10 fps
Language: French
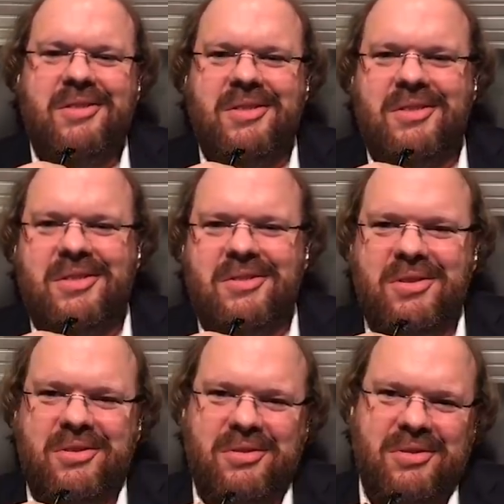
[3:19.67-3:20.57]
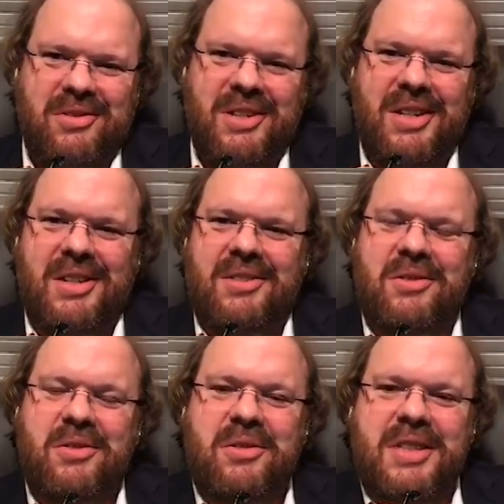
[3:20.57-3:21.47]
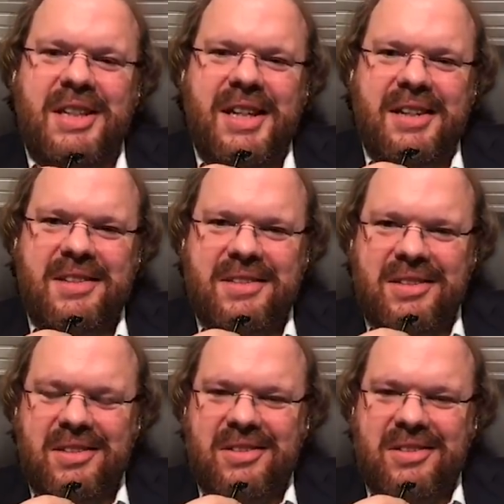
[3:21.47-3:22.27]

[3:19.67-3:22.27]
ce, direct,